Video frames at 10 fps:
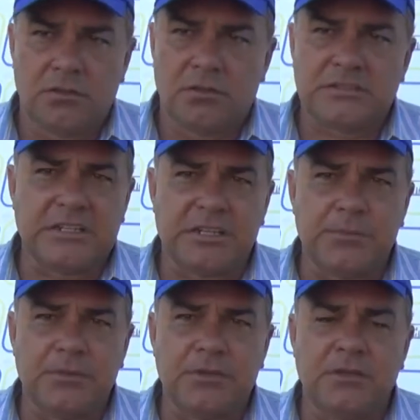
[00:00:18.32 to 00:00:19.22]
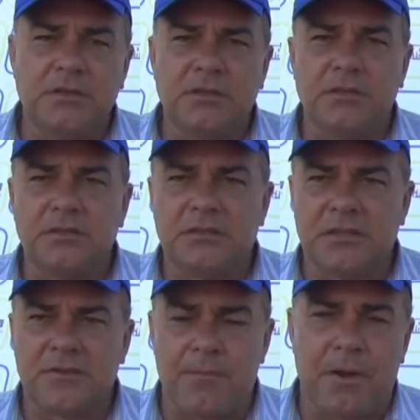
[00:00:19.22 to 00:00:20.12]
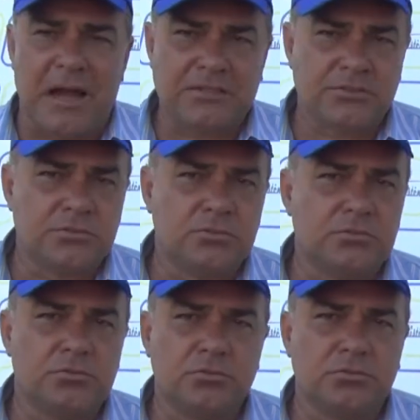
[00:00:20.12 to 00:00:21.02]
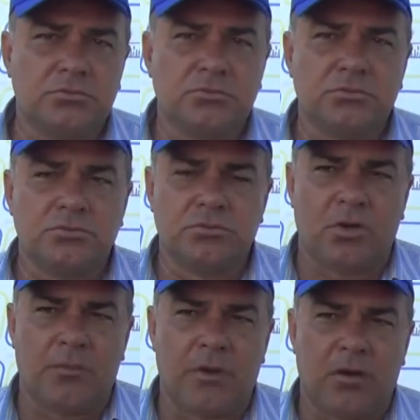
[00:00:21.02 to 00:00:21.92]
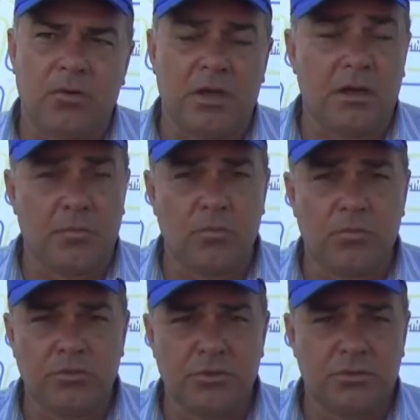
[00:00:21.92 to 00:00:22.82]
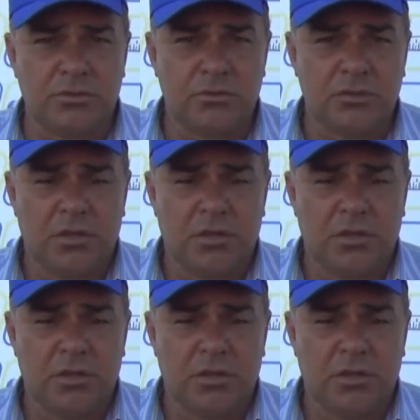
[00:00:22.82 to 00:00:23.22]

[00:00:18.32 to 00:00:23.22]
Nossa equipe teve abaixo do, do, do, do normal, erramos muito.